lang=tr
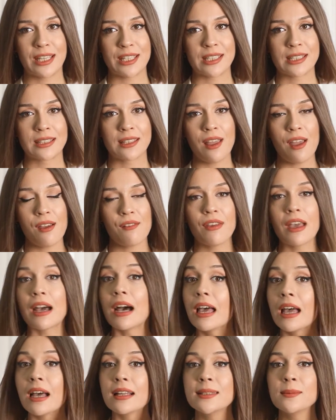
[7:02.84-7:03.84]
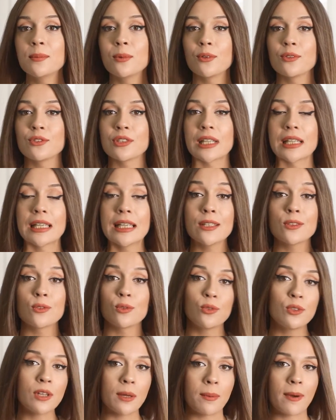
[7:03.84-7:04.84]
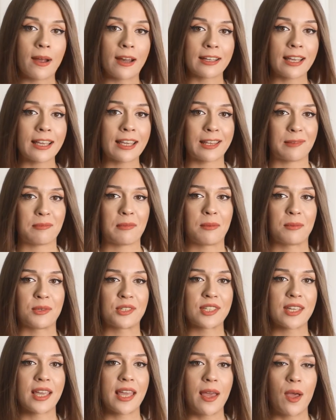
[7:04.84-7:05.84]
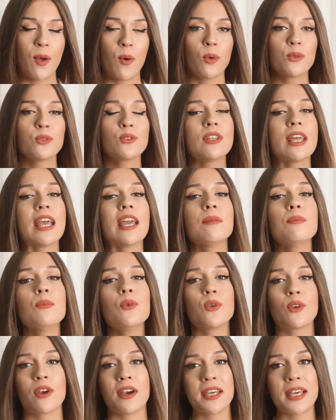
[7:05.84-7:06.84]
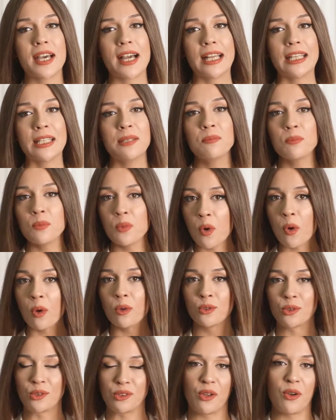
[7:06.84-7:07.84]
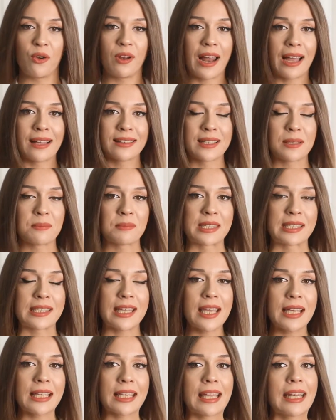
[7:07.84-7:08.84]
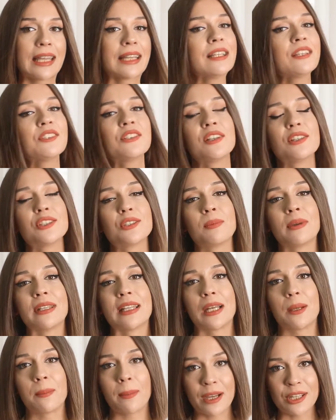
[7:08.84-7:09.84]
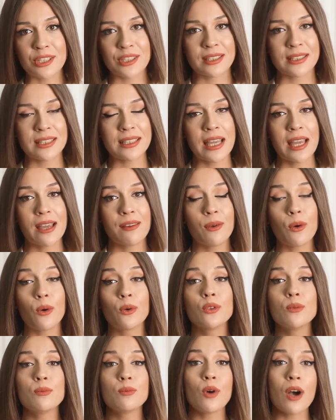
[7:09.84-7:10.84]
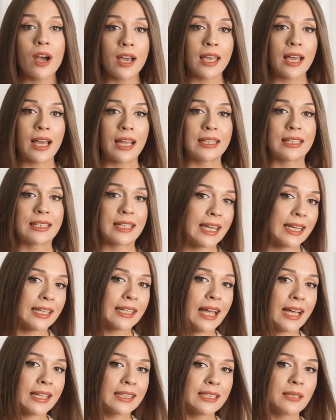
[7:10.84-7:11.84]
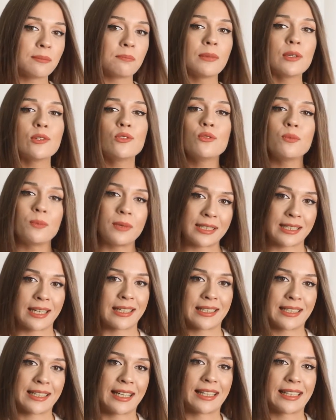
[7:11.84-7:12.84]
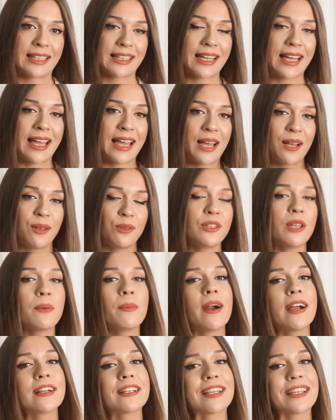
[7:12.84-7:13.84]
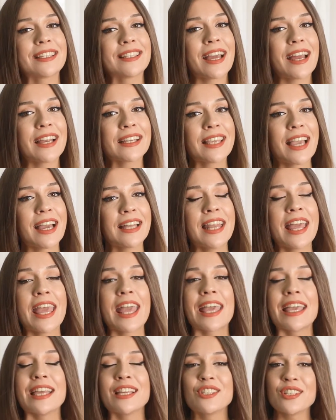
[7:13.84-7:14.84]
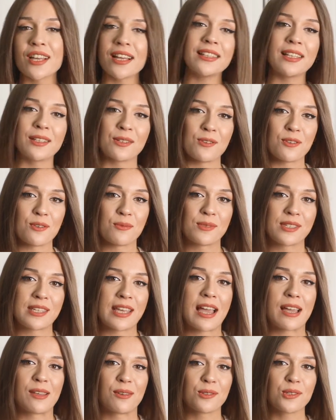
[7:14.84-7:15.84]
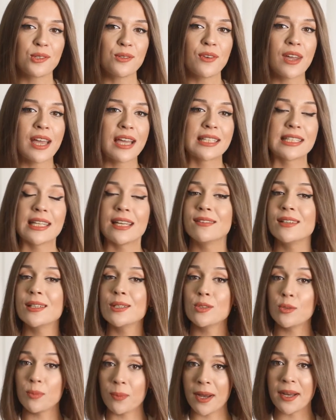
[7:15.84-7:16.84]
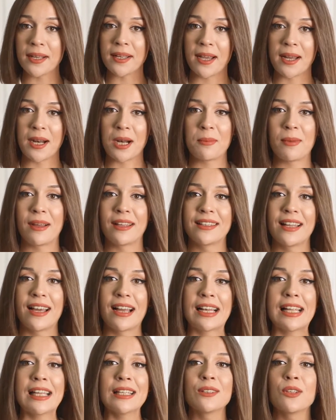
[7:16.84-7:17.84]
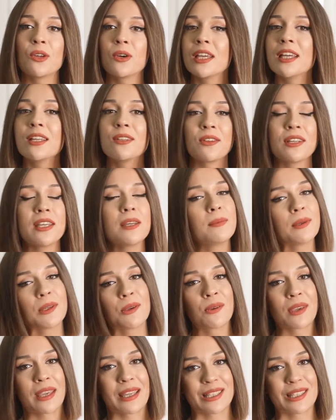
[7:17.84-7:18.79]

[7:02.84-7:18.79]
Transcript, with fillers: yaşında ve hayatı boyunca hiç Luna Park'a gitmemiş. Onun en büyük hayalinin bu olduğunu öğrendiğimizde gerekli çalışmalara başladık ve onun bu hayalini renklendirip bir sürpriz hazırladık. Luna Park'a giderken heyecanla gülümseyen Yusuf sevdiği süper kahramanlarla doya doya bir gün